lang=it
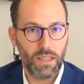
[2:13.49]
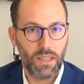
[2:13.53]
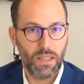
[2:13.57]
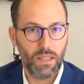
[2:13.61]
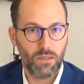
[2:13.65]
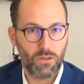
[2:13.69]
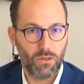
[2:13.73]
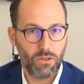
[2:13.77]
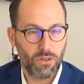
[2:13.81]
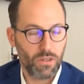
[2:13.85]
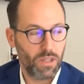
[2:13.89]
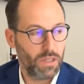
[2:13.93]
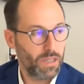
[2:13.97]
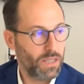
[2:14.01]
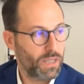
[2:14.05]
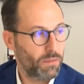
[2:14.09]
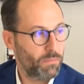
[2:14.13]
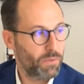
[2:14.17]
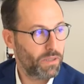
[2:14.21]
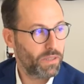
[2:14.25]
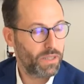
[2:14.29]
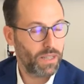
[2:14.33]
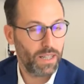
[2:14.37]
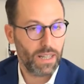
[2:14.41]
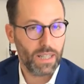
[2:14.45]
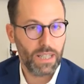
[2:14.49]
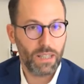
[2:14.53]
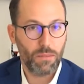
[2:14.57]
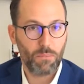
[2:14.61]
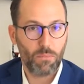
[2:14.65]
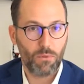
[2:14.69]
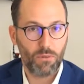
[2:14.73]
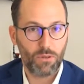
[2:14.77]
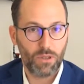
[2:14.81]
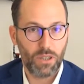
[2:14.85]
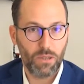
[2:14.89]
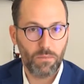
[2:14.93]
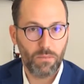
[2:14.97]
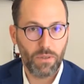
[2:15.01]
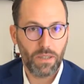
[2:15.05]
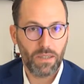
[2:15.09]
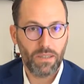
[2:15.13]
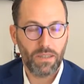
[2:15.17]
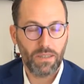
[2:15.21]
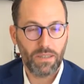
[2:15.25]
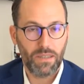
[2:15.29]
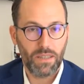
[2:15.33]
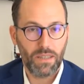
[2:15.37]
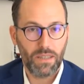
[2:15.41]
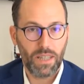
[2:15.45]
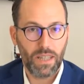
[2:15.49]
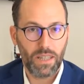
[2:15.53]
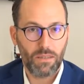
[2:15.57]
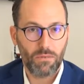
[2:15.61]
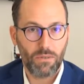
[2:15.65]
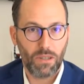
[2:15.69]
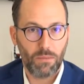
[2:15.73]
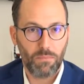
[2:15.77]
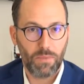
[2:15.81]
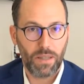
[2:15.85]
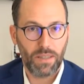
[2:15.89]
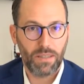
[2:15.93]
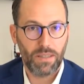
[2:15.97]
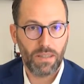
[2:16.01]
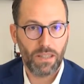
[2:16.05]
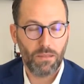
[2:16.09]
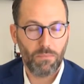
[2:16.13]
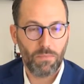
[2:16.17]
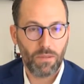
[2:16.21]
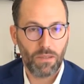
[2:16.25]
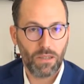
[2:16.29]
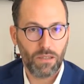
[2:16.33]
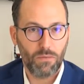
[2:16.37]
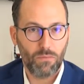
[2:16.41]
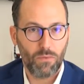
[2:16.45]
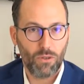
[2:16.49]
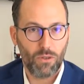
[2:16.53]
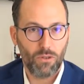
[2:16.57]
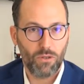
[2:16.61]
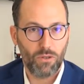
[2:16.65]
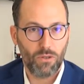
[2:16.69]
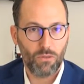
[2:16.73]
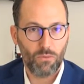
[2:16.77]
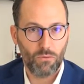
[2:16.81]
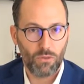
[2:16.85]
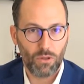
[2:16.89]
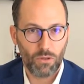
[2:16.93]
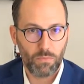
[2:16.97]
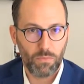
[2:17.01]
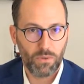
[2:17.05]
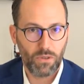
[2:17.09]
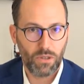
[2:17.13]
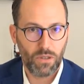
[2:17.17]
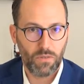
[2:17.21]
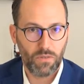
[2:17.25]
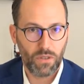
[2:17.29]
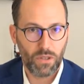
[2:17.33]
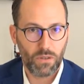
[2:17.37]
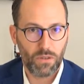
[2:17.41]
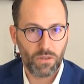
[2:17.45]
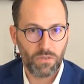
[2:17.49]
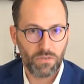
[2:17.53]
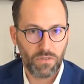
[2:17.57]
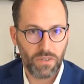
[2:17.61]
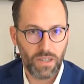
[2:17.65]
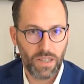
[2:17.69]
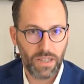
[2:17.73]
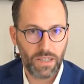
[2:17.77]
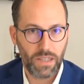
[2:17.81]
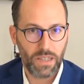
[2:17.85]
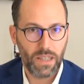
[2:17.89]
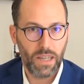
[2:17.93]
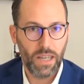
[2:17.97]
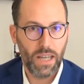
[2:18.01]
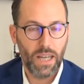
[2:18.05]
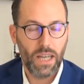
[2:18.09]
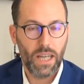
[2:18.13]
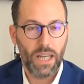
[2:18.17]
nelle società di capitali è possibile destinare una parte del patrimonio ad uno specifico affare.